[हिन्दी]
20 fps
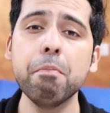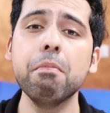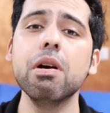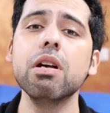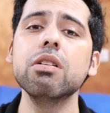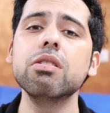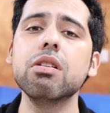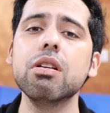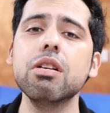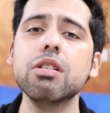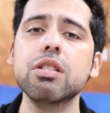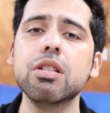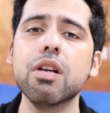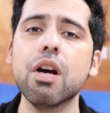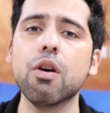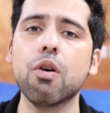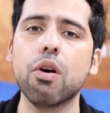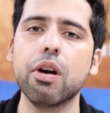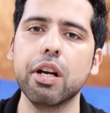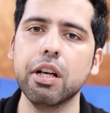मैं इस लिस्ट के
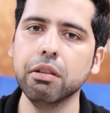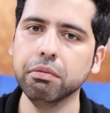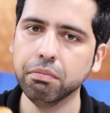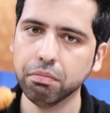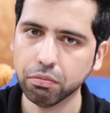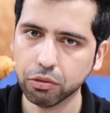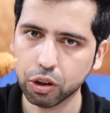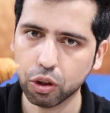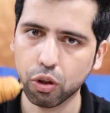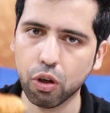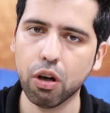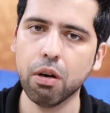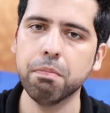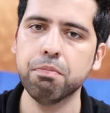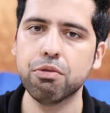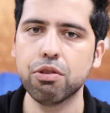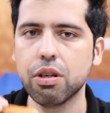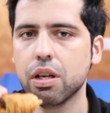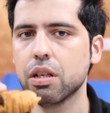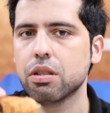अकॉर्डिंग
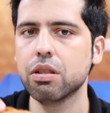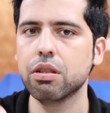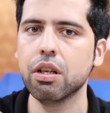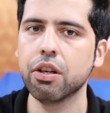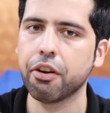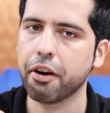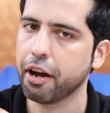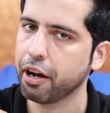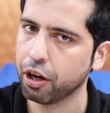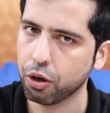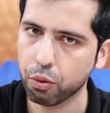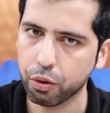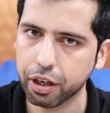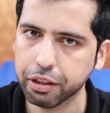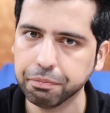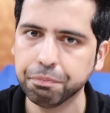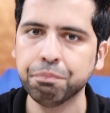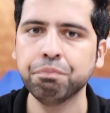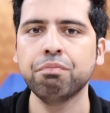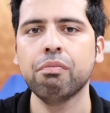टॉप छः चीज़ें ट्राई
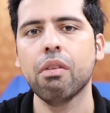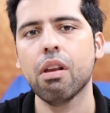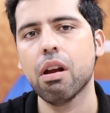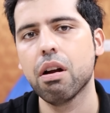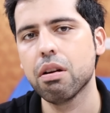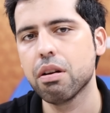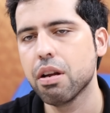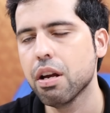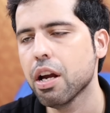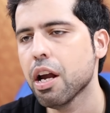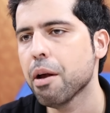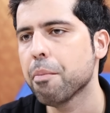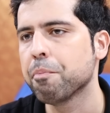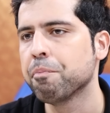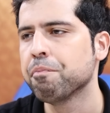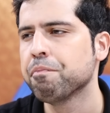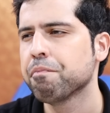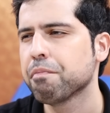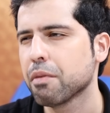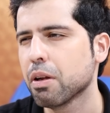करूँगा ठीक है
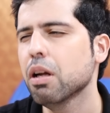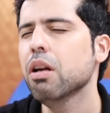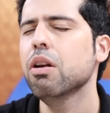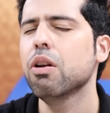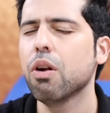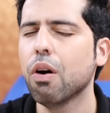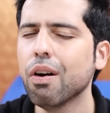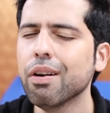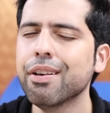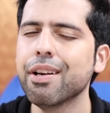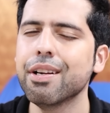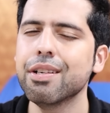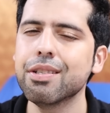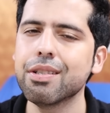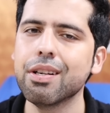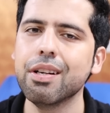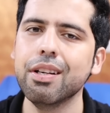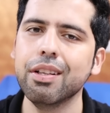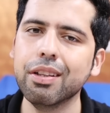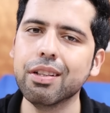नॉट
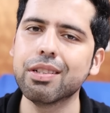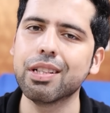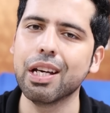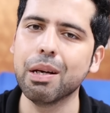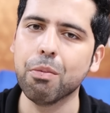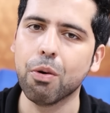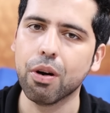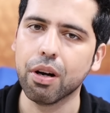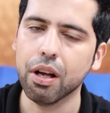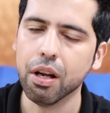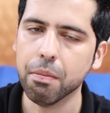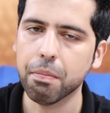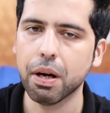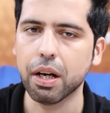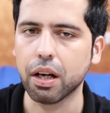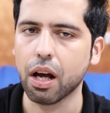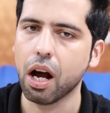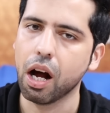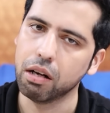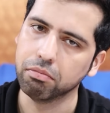नेसेसरली इन द सेम ऑर्डर
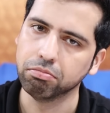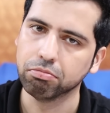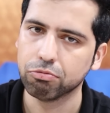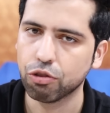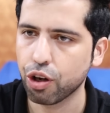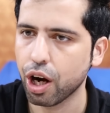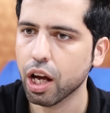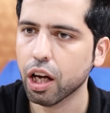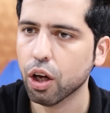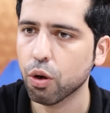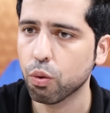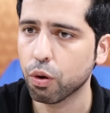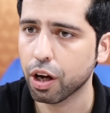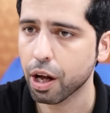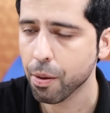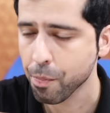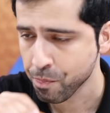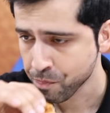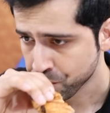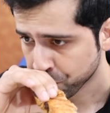बट हाँ ट्राई
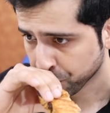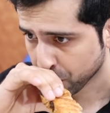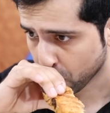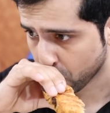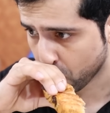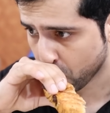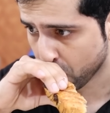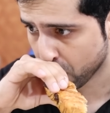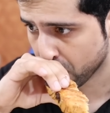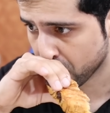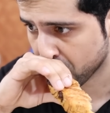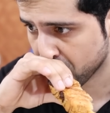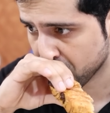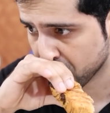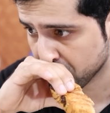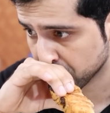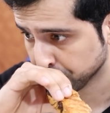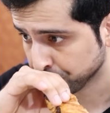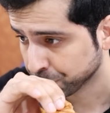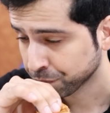करूँगा और
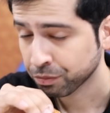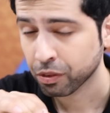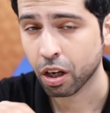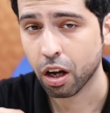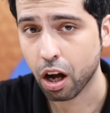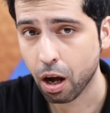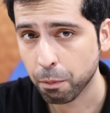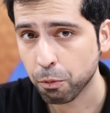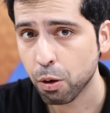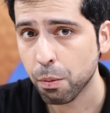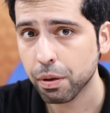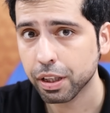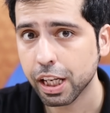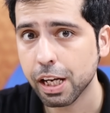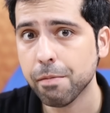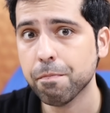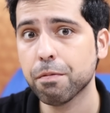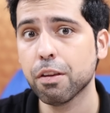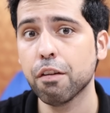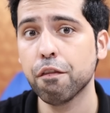आपको पता
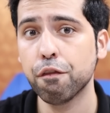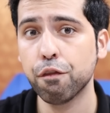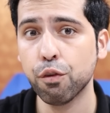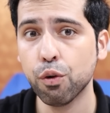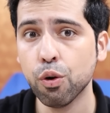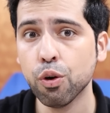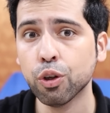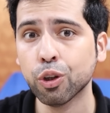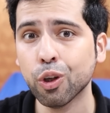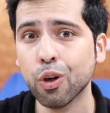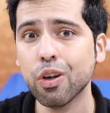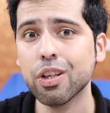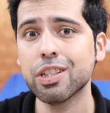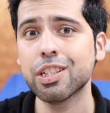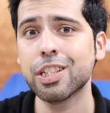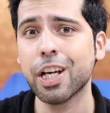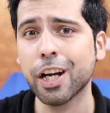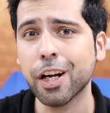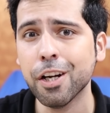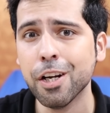है फोर्थ और
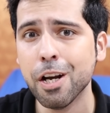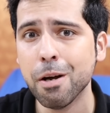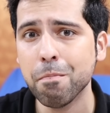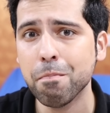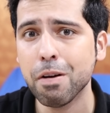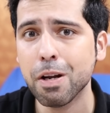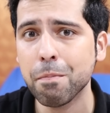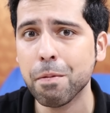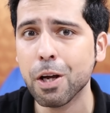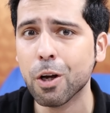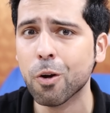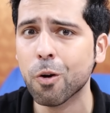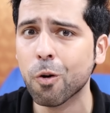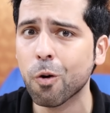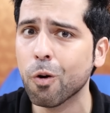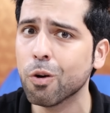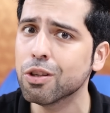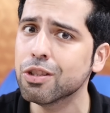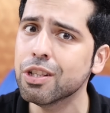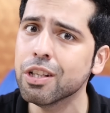सेकंड नंबर पे
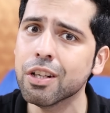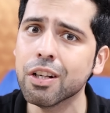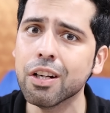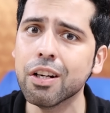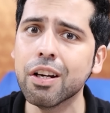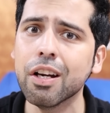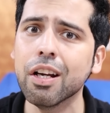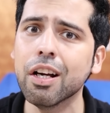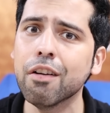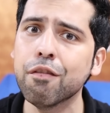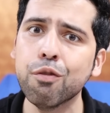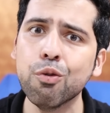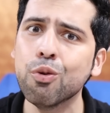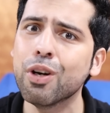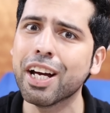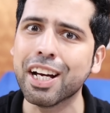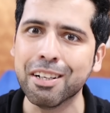कौन सी कंट्री का फूड